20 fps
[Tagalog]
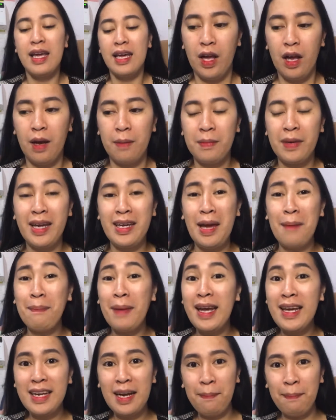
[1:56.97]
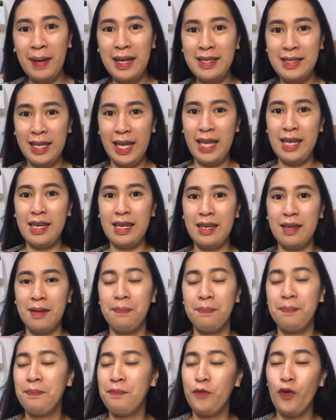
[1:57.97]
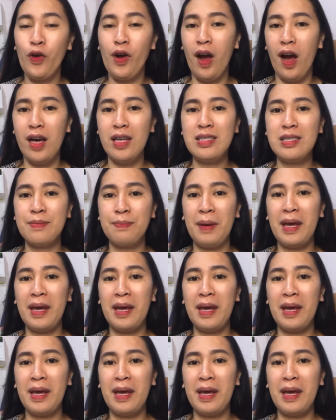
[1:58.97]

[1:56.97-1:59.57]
Um, kaya pahirapan din for us,